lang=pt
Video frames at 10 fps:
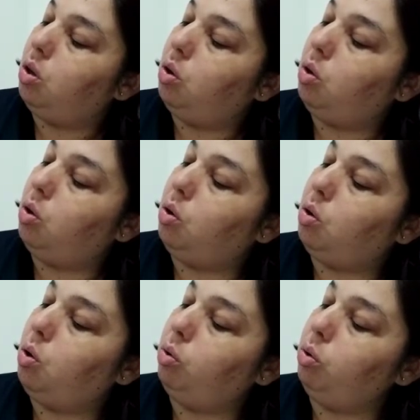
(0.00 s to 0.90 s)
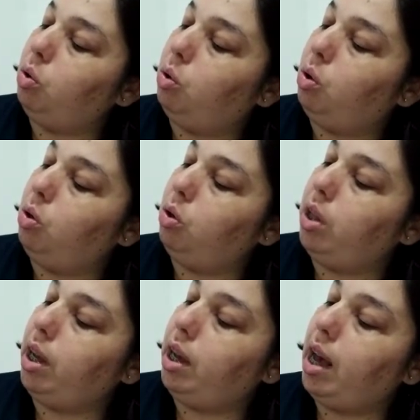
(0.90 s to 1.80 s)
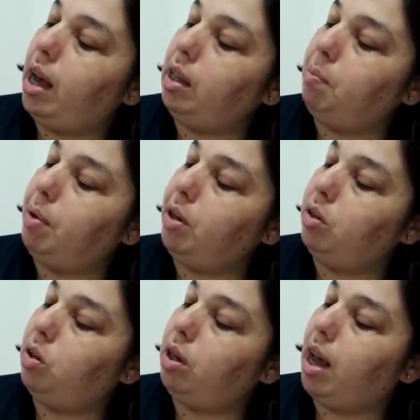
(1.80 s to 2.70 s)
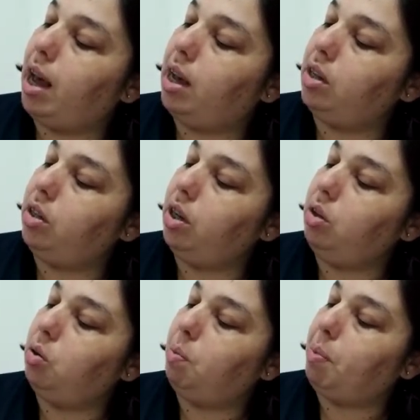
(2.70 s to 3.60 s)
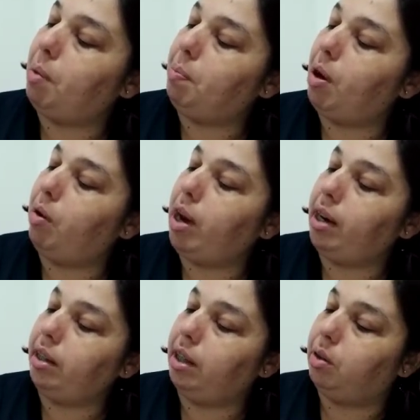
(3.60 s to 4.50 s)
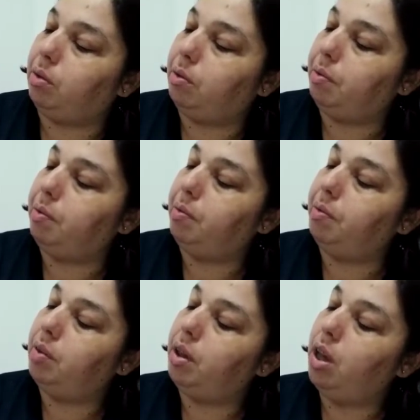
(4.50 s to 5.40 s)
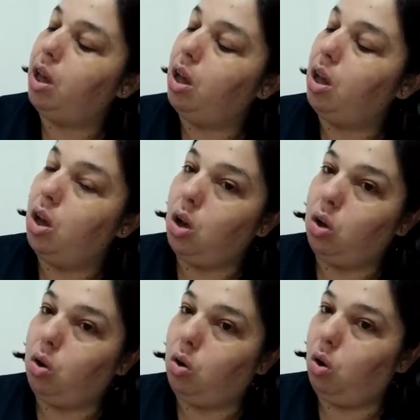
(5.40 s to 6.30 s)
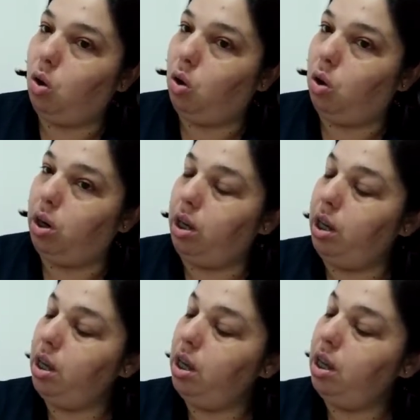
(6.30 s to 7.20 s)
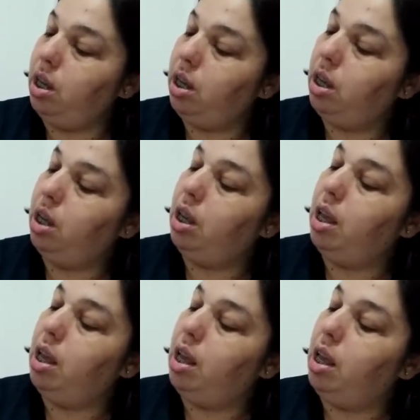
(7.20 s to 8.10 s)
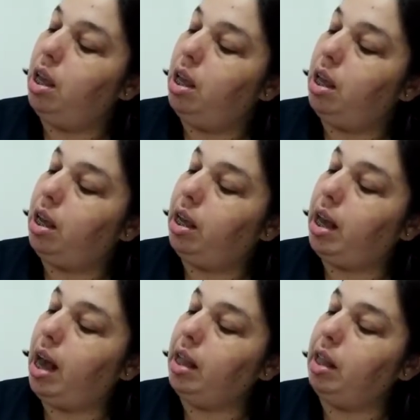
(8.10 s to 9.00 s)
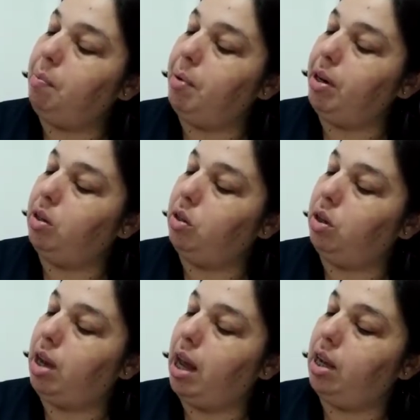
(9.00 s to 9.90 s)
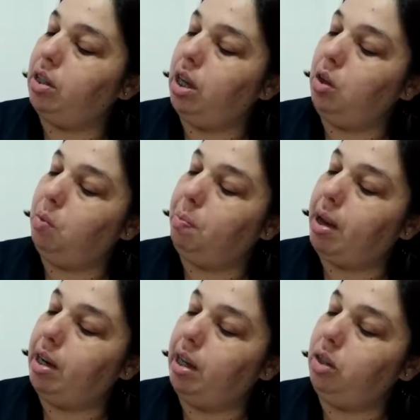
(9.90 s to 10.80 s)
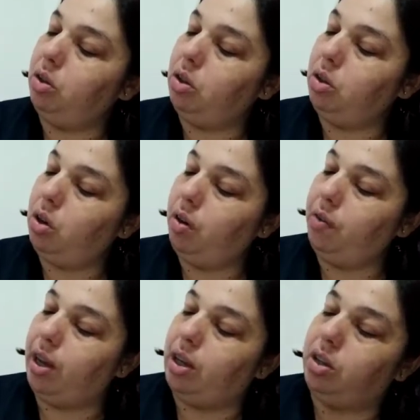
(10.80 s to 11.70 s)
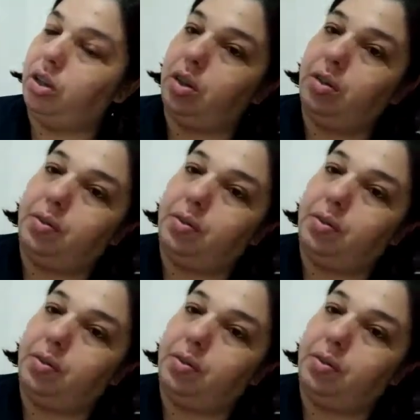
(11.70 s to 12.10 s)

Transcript: o contorno de cada personagem no papel cartão. Cole cada personagem em um palito de sorvete.